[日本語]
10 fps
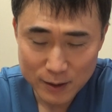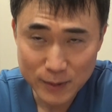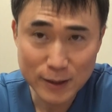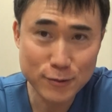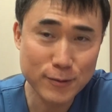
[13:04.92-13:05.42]

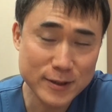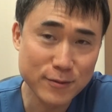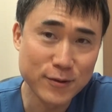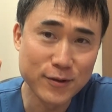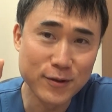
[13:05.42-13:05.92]
まあ、例えばそ
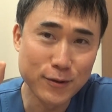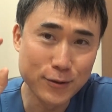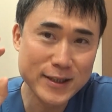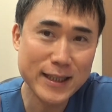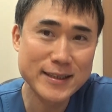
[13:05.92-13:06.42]
の
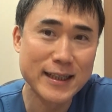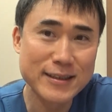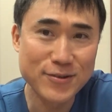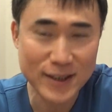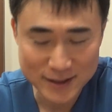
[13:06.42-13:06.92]
堀江さ
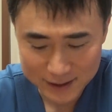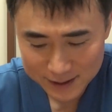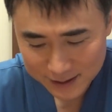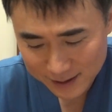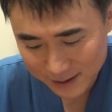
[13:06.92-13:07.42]
んとかさ「
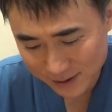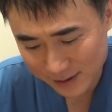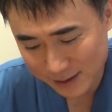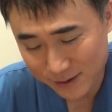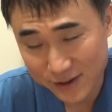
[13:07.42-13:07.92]

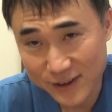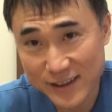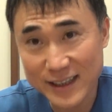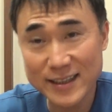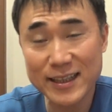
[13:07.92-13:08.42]
あの
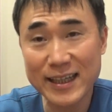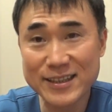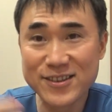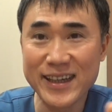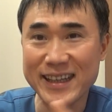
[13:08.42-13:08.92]
野菜
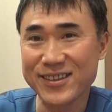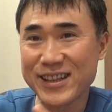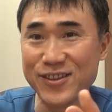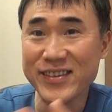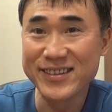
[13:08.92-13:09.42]
食え」とか
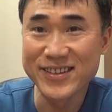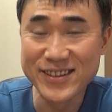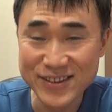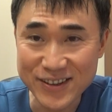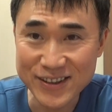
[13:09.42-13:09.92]
コメントく
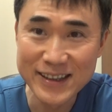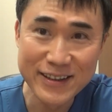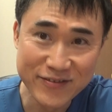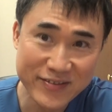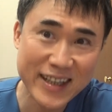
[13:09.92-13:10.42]
ると
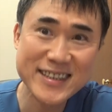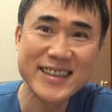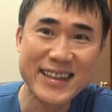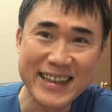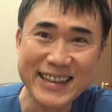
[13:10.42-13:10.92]
マジ
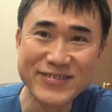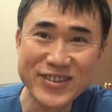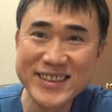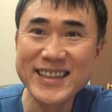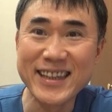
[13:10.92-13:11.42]
で
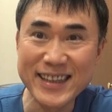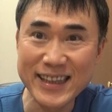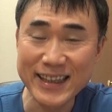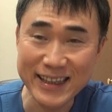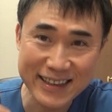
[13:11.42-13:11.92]
ブチ切れ
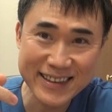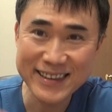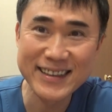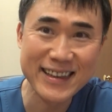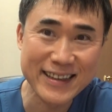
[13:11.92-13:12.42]
て
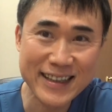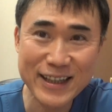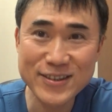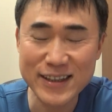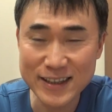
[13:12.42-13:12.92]
戦
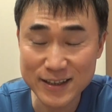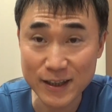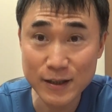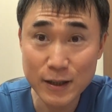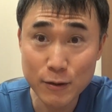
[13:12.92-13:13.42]
うじゃないです
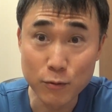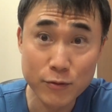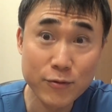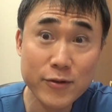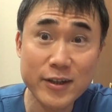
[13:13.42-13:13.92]
か「おい
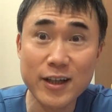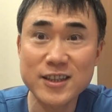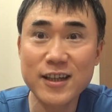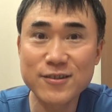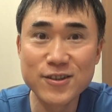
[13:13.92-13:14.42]
俺は野
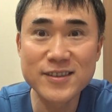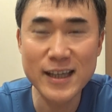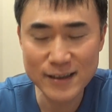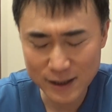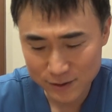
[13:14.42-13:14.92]
菜食って
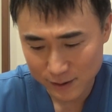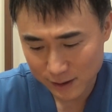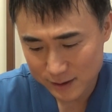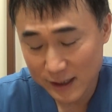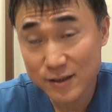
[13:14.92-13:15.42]
んだよ」とか「
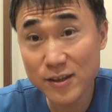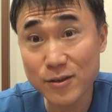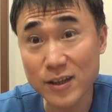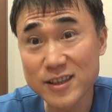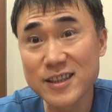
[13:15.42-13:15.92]
野菜食え」と
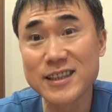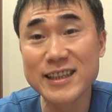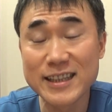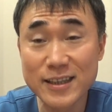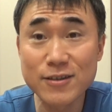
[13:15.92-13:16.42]
かいちいち言っ
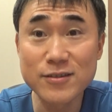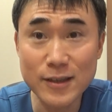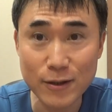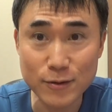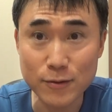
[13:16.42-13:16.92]
てくん
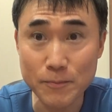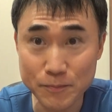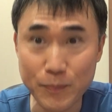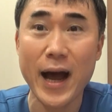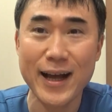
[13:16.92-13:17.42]
だよとか
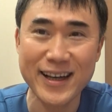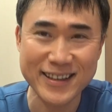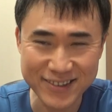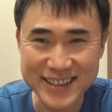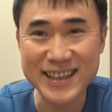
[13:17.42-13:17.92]
バー
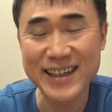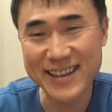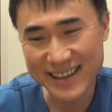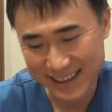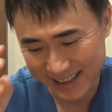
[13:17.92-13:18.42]
とかさ
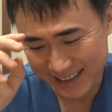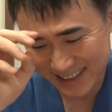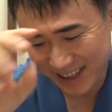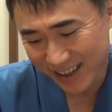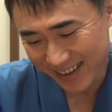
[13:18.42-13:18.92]
なんか
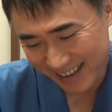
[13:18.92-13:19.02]
すご